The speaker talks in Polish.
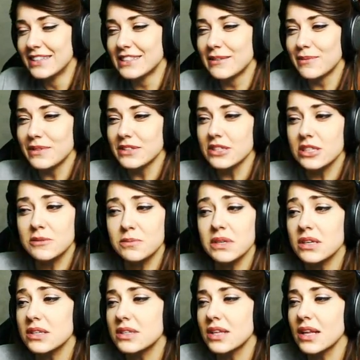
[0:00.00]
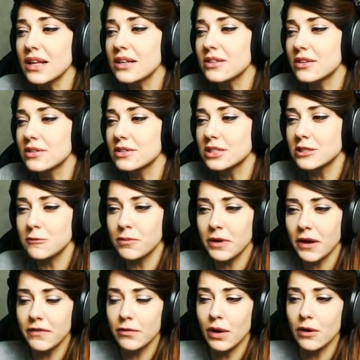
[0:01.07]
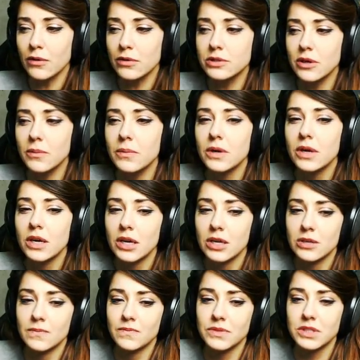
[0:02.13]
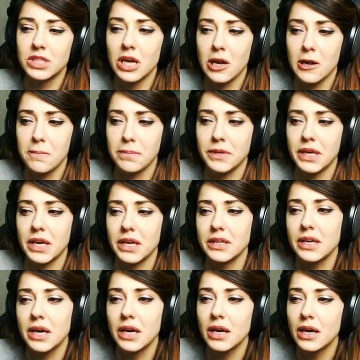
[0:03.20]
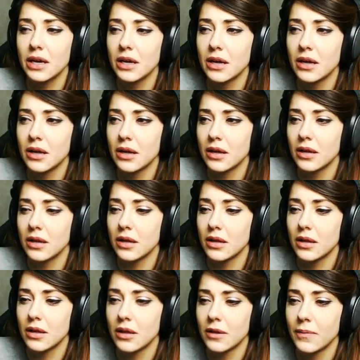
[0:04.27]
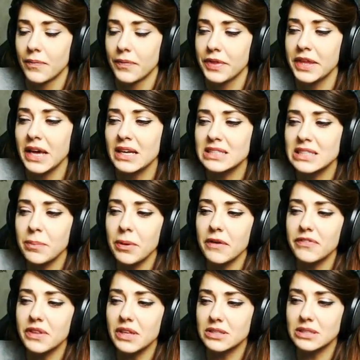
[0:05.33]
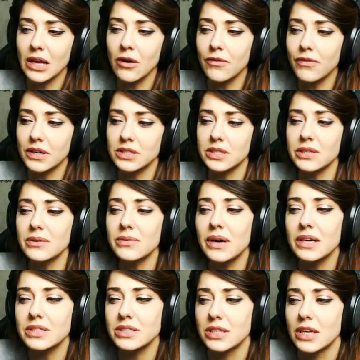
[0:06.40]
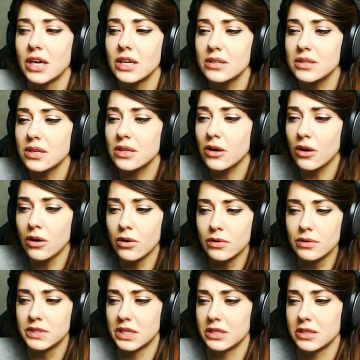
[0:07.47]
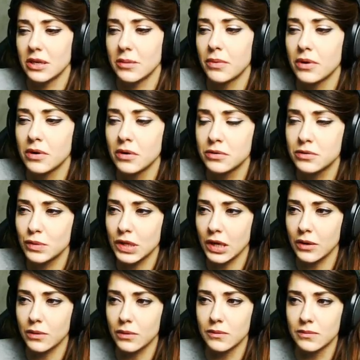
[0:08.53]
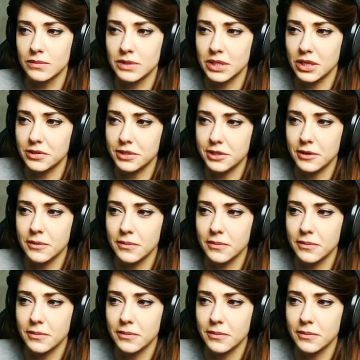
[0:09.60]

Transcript: Żeby nieśmiertelność sprawiła ludziom cierpienie. Jak zapewne zauważyłeś, tylko ludzie nie mogą tutaj umrzeć